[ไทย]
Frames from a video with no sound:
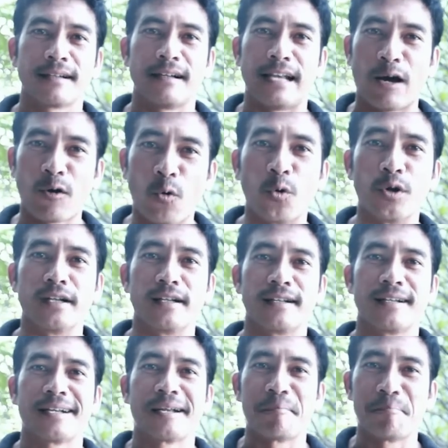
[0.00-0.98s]
แล้วคุณ
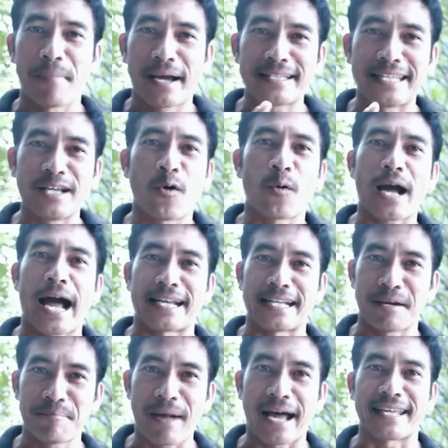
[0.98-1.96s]
ไม่ทิ้งโอกาส
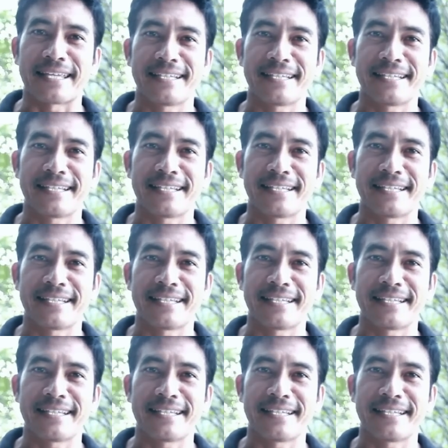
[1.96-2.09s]
นั้นไป